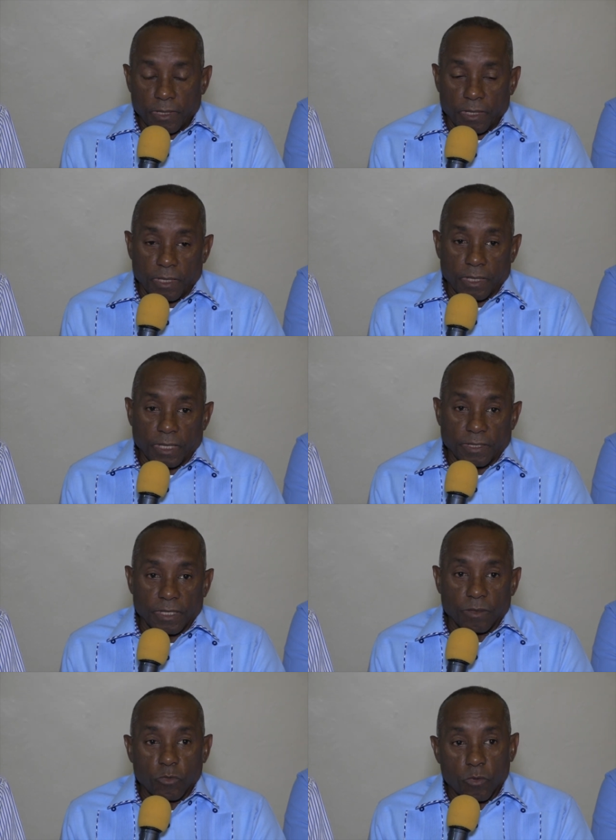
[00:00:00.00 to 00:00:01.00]
eh, que
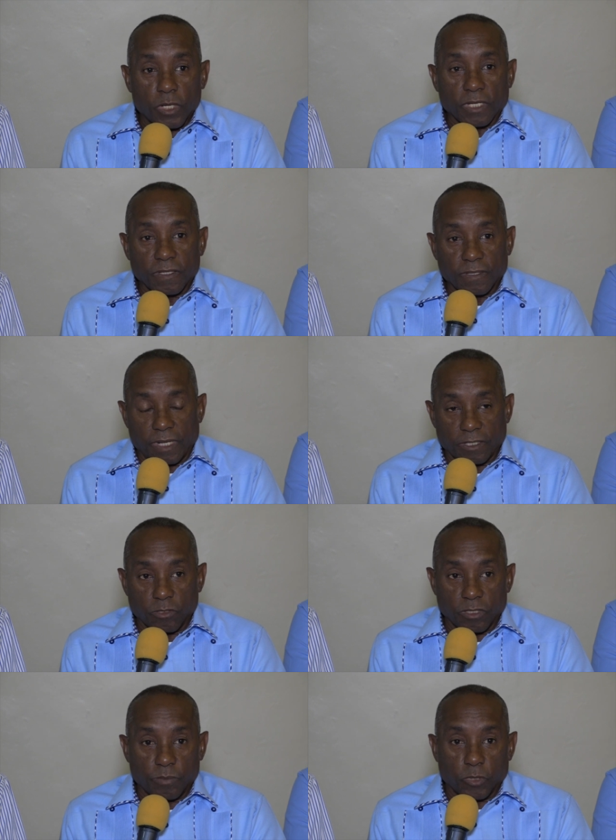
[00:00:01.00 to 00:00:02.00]
tiene muy buenas
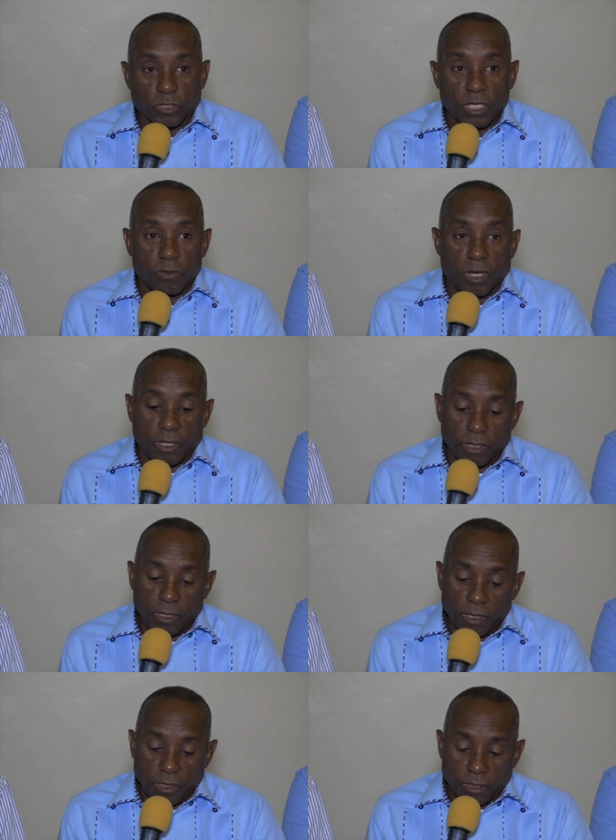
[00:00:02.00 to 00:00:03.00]
instalaciones deportivas,
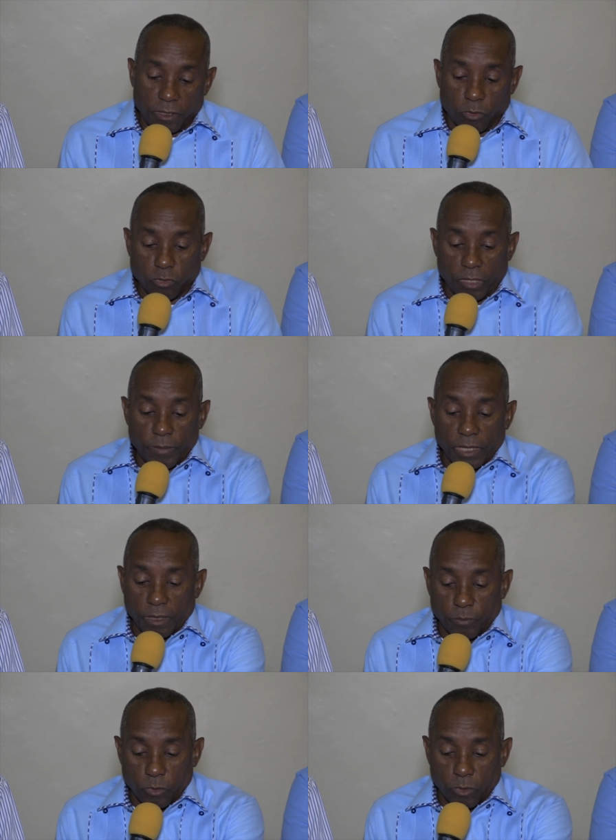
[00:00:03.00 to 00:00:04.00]
y no
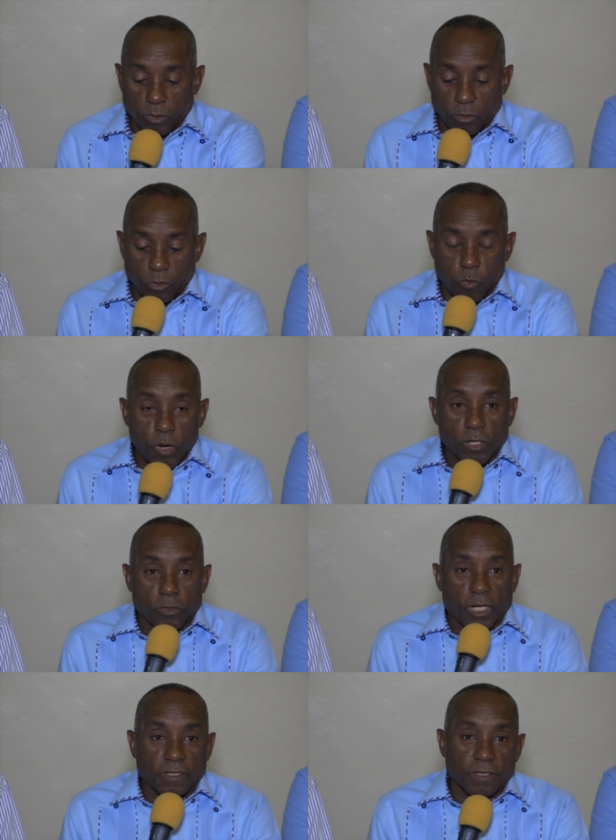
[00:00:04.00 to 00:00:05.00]
solamente por lo bueno
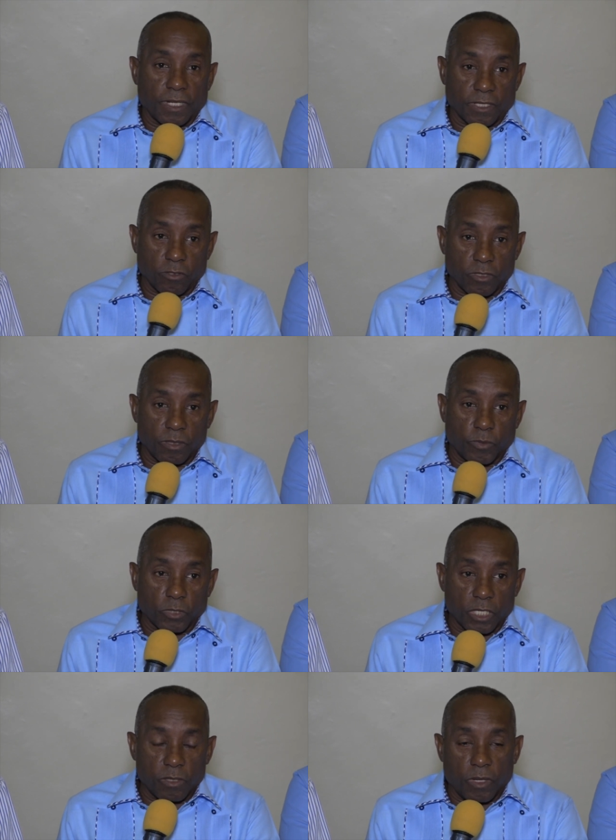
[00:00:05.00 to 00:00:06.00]
de las instalaciones
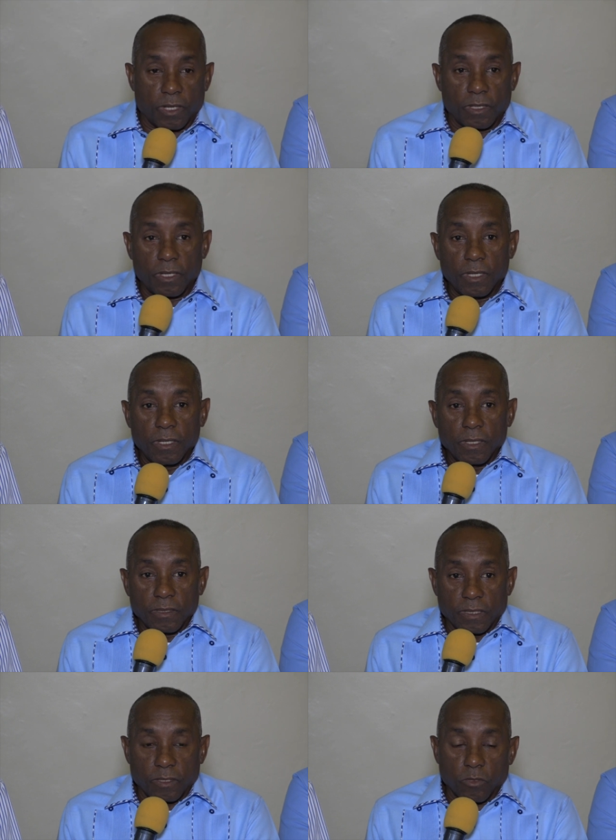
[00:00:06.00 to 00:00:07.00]
deportivas,
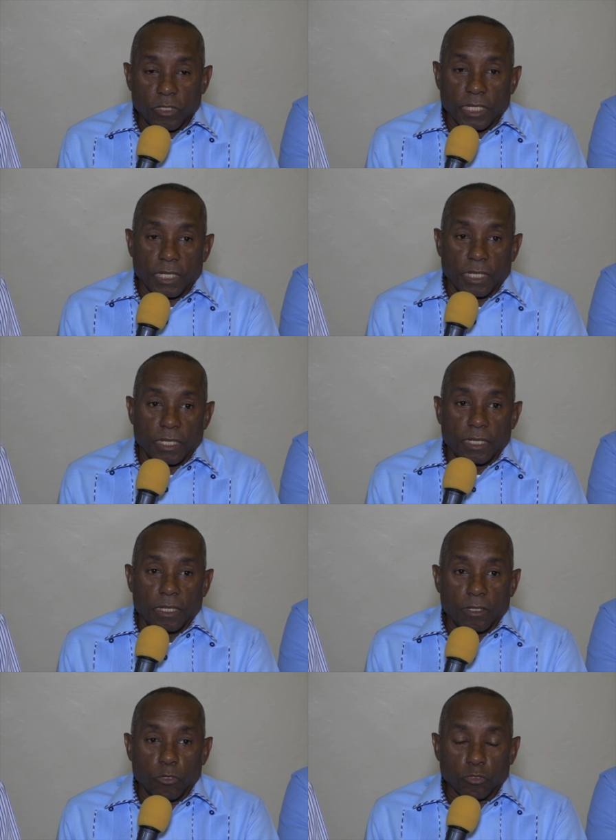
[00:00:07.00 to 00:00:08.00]
sino
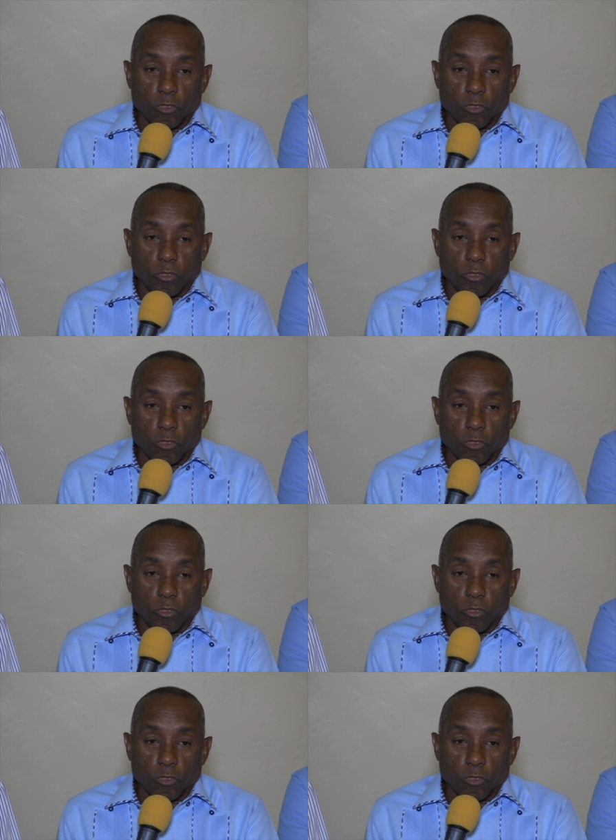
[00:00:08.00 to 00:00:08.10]
que los